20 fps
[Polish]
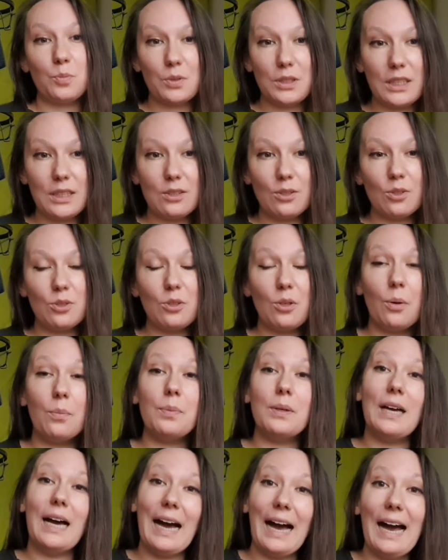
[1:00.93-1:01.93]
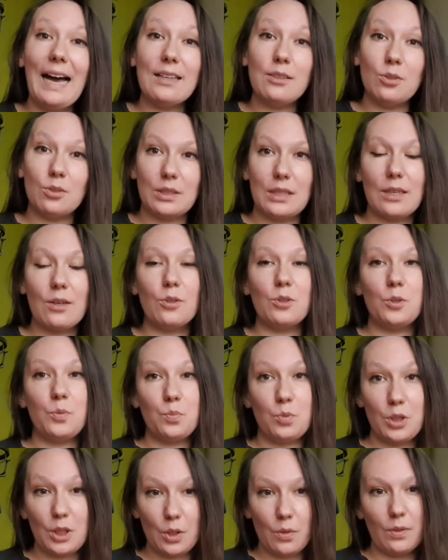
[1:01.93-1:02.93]
przez osoby, a do tego z
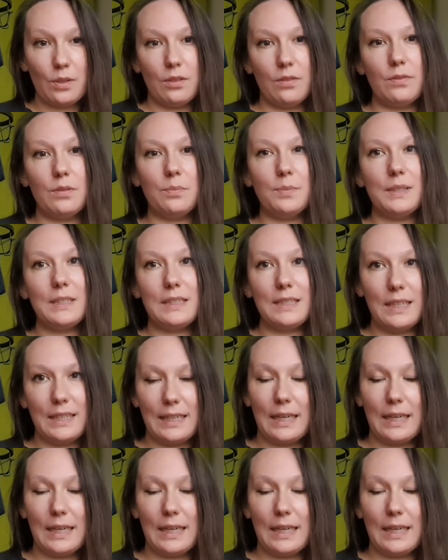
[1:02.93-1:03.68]
przykładowymi zdaniami